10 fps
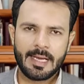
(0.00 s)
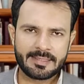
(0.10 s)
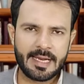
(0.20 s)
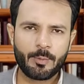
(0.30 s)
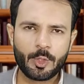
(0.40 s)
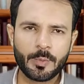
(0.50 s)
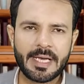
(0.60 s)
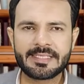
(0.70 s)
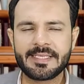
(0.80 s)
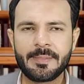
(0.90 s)
अस्सलाम वालेकुम
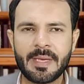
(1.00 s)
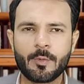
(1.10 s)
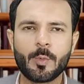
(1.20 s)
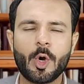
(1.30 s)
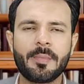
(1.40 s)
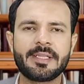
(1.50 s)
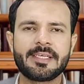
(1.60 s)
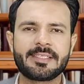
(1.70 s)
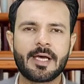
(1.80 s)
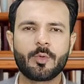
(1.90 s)
नाजीन मैं हूं मोहम्मद
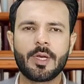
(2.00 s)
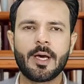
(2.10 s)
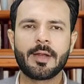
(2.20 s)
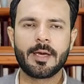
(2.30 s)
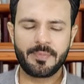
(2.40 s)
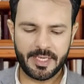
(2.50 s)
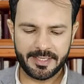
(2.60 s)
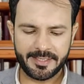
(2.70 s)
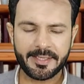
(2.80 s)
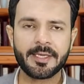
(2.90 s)
एहसानुल्लाह और आप
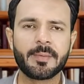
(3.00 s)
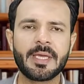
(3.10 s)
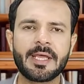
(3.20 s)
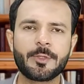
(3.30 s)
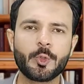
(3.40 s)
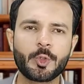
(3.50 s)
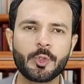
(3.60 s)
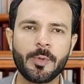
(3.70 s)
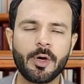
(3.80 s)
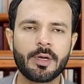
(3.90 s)
देख रहे हैं मेरा
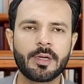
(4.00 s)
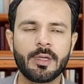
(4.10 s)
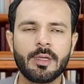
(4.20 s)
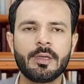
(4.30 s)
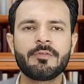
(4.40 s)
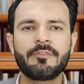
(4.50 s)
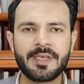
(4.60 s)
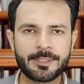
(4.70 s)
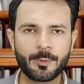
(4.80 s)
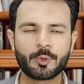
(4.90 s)
यूट्यूब और
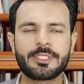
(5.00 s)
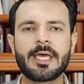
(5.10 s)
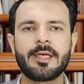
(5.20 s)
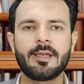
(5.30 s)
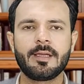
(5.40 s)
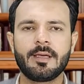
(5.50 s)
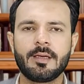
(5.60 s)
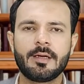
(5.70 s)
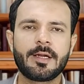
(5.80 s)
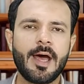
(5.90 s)
फेसबुक चैनल
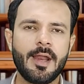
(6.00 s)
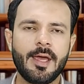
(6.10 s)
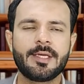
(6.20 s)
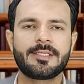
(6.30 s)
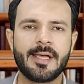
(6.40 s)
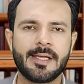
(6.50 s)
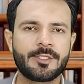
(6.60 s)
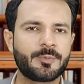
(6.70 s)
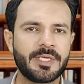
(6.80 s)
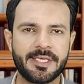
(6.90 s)
राना एहसान
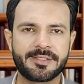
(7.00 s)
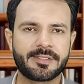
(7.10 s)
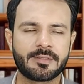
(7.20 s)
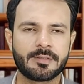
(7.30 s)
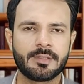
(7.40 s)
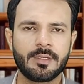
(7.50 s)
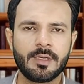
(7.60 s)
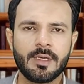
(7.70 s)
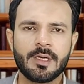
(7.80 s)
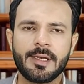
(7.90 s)
स्पीक्स
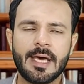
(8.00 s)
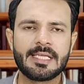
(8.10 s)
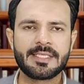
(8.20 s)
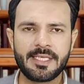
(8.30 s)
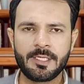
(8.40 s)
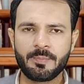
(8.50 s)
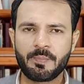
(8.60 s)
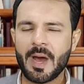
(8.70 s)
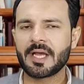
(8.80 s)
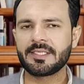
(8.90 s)
नाजरीन
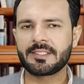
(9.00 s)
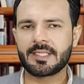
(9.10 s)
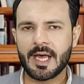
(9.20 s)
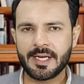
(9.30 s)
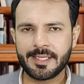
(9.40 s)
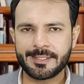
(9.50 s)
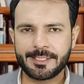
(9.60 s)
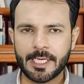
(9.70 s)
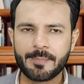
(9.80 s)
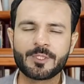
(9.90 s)
पाकिस्तान ने
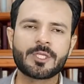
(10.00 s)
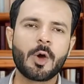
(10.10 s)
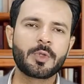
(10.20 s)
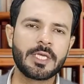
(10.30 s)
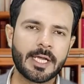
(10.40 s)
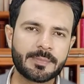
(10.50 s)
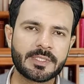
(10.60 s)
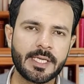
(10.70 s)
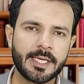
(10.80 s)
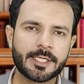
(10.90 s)
जब सऊदी अरब
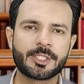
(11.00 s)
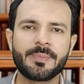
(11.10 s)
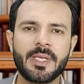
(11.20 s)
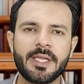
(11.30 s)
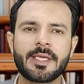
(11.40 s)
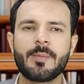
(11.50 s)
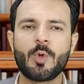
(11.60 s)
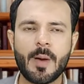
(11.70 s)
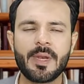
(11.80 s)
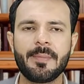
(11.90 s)
से कश्मीर के
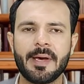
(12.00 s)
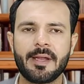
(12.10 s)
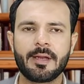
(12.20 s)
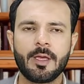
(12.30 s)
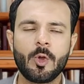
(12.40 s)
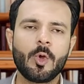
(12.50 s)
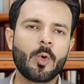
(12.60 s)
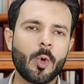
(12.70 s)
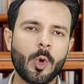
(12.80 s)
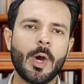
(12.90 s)
मामले
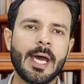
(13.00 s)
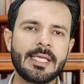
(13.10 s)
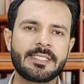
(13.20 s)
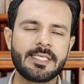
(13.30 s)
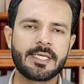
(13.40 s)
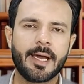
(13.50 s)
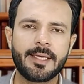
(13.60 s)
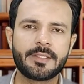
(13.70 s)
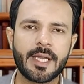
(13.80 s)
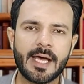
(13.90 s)
पर सी का
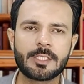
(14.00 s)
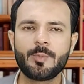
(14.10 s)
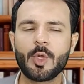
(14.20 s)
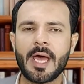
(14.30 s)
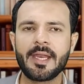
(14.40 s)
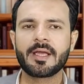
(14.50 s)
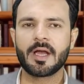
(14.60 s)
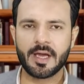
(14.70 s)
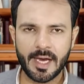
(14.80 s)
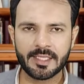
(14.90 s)
इजलास बुलाने
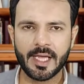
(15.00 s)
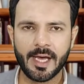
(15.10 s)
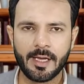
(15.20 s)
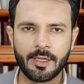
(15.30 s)
का कहा था